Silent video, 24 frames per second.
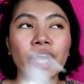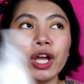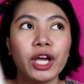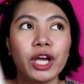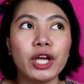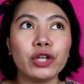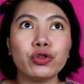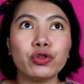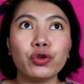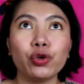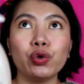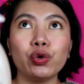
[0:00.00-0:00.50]

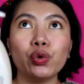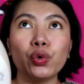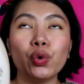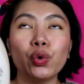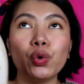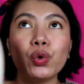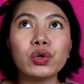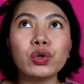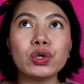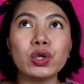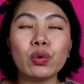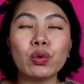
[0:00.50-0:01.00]
Ito
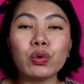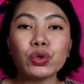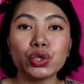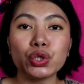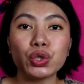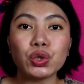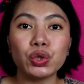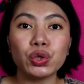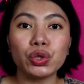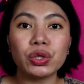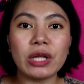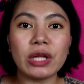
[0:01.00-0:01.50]
yung
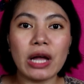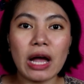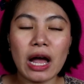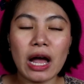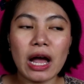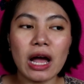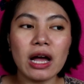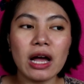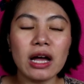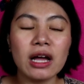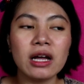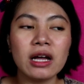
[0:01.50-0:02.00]
lotion
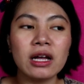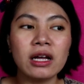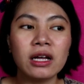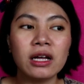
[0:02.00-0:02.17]
na